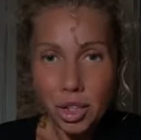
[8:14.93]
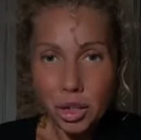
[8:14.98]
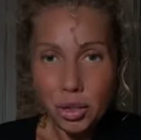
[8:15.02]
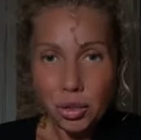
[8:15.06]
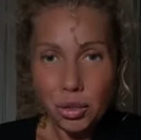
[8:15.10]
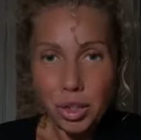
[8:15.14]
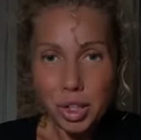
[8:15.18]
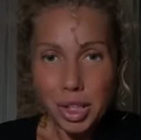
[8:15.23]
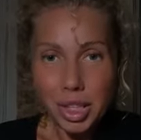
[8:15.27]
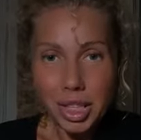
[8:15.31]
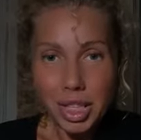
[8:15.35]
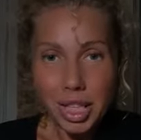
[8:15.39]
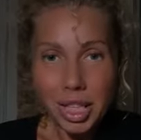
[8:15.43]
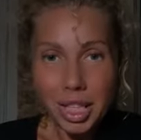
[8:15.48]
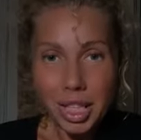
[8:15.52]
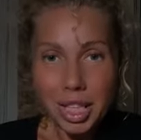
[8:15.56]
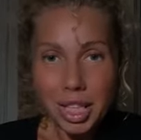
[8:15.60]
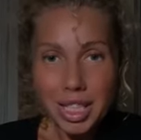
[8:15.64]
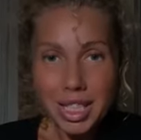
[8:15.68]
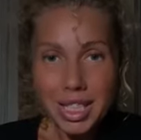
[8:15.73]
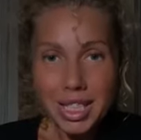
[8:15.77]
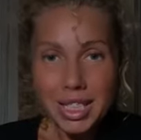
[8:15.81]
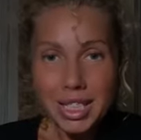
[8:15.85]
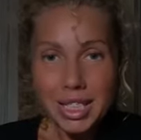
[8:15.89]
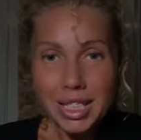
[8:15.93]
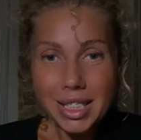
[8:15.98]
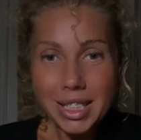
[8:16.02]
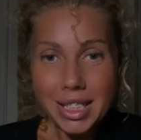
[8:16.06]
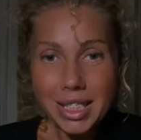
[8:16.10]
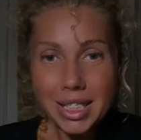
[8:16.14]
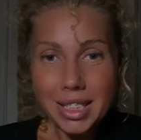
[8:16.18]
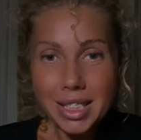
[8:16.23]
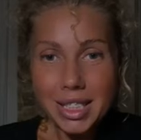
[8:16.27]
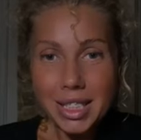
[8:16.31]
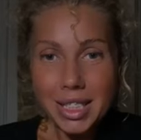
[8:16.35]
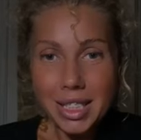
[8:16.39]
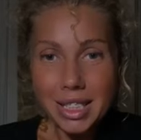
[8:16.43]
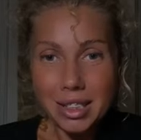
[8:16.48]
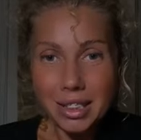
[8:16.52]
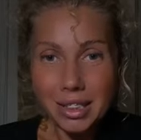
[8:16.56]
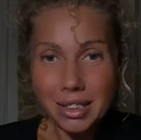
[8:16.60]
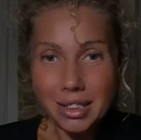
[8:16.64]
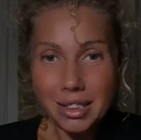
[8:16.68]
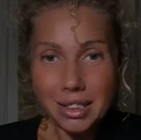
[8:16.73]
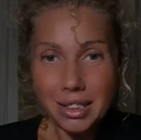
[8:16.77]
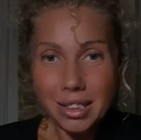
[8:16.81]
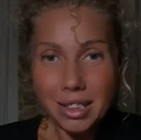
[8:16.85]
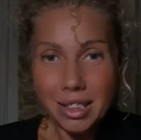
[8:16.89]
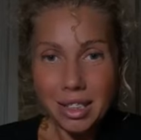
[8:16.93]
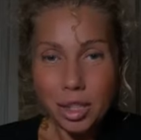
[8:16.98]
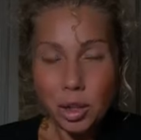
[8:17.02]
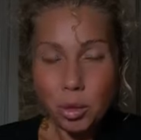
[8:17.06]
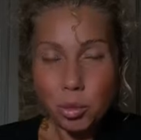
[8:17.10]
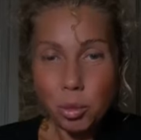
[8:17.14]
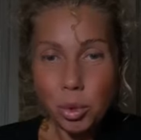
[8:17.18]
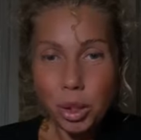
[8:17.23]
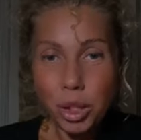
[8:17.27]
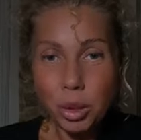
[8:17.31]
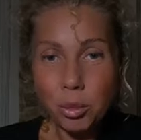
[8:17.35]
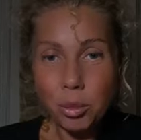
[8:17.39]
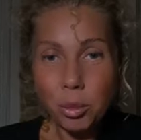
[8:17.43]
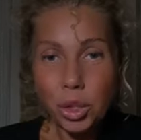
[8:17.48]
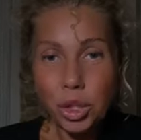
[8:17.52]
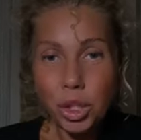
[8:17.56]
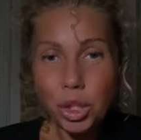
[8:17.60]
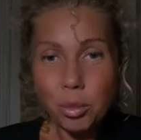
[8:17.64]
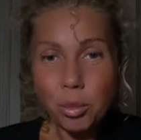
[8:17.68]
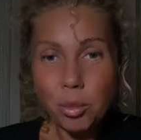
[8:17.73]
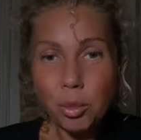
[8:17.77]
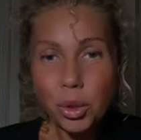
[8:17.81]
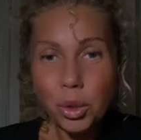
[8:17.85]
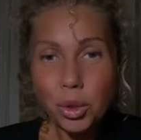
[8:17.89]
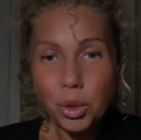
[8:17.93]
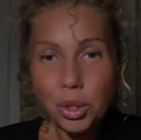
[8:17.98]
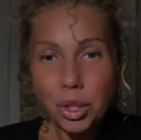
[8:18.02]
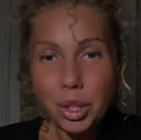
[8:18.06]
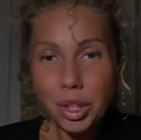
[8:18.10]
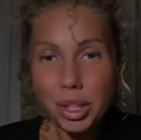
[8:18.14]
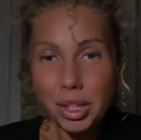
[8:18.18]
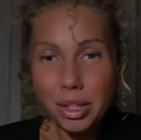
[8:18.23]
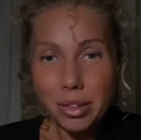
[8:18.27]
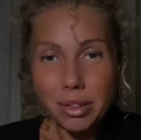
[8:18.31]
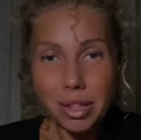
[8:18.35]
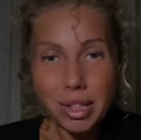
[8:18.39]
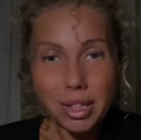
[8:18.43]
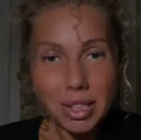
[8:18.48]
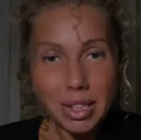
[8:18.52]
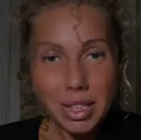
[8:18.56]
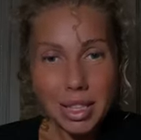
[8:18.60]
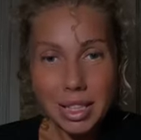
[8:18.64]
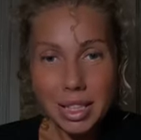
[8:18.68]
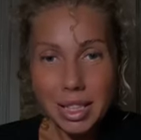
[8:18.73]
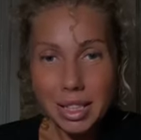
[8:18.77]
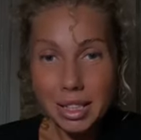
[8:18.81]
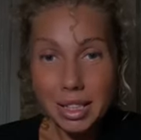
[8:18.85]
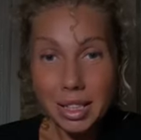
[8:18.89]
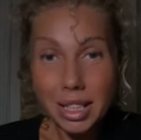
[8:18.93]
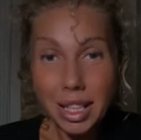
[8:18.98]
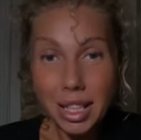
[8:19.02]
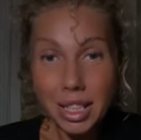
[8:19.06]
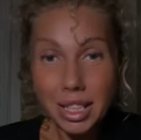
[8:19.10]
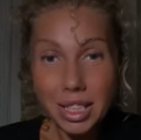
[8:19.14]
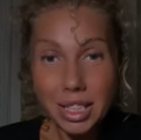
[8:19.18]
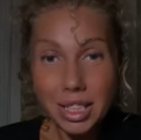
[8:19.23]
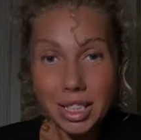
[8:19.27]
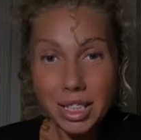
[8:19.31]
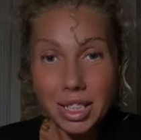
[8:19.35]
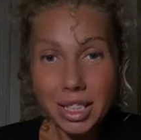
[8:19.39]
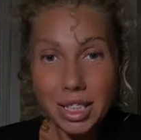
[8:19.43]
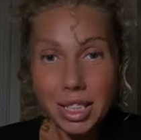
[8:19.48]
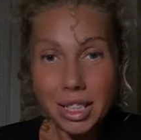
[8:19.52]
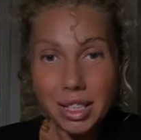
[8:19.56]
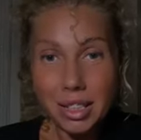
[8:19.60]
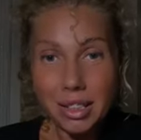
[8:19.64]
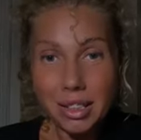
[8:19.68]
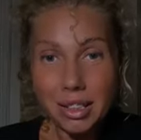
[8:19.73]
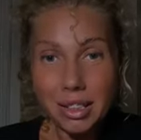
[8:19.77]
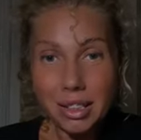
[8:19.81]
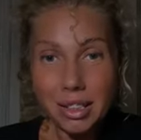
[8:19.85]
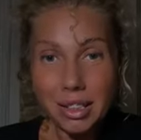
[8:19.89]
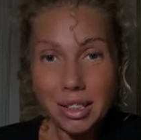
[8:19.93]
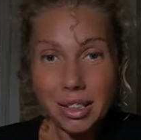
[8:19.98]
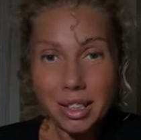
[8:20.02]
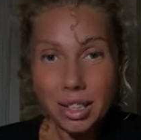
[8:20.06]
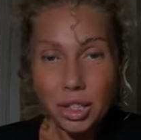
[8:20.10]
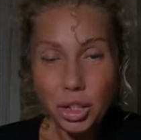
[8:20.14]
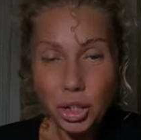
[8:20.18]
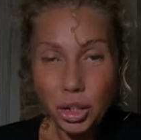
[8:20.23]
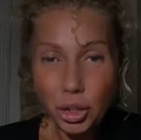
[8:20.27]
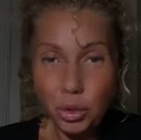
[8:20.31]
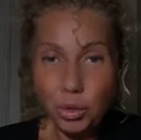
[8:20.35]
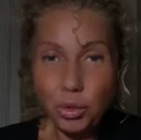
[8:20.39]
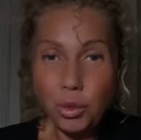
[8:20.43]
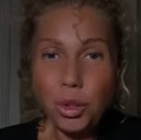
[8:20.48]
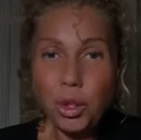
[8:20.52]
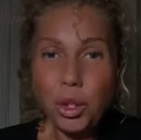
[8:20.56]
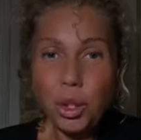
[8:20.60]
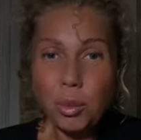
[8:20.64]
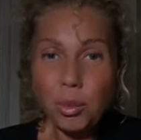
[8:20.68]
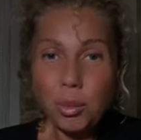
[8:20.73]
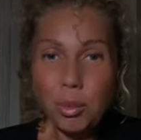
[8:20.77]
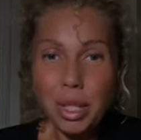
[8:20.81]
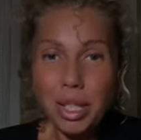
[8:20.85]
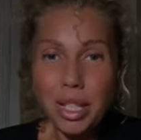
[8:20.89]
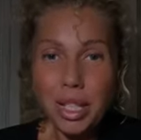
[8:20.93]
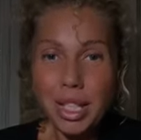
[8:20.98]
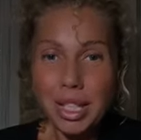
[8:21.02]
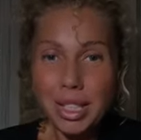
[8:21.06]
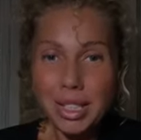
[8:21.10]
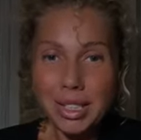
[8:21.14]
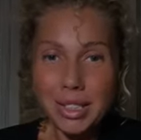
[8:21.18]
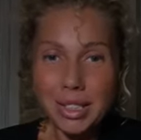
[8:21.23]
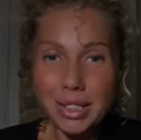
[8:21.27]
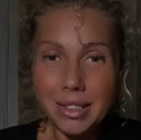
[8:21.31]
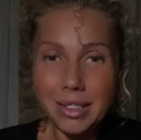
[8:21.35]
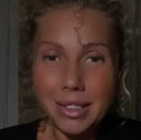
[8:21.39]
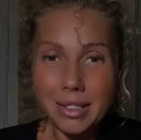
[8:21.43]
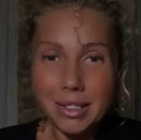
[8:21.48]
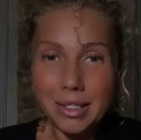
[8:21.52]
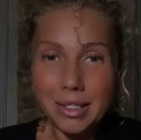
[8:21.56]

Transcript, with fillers: Ведь страха жизни нет, потому что многие из вас никогда и не жили. Чего им бояться?